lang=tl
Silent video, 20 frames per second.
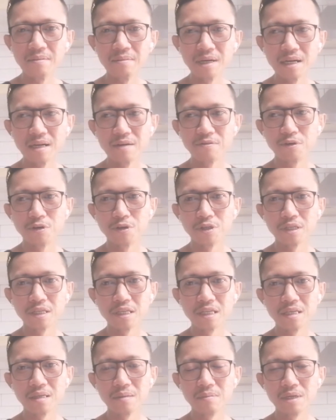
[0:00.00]
mga
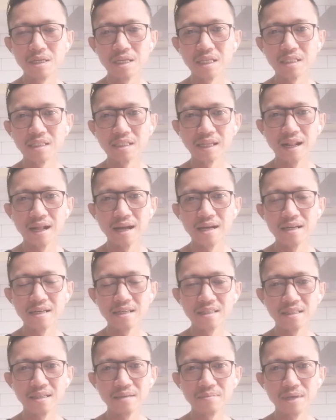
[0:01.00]
40 minutes lang
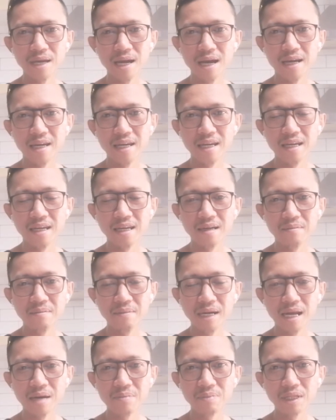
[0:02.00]
na biyahe.
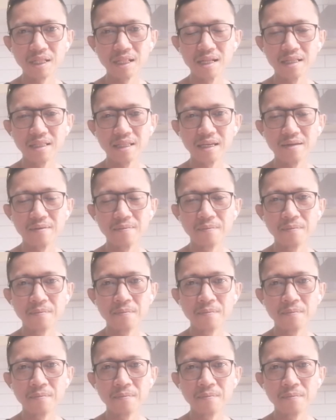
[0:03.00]
Malapit lang din.